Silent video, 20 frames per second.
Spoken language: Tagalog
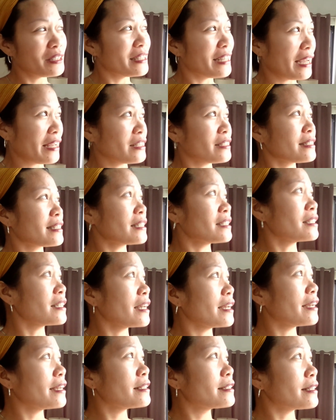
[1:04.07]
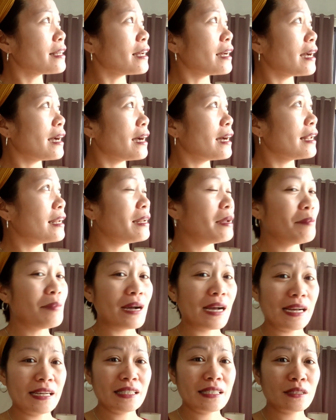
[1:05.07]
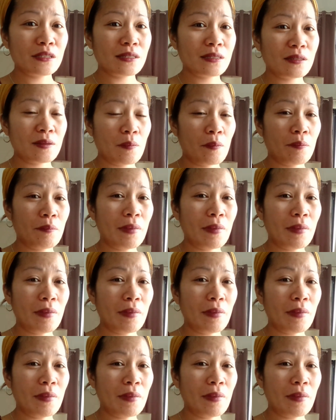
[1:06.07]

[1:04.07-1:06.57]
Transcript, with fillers: good guys kasi sa labas,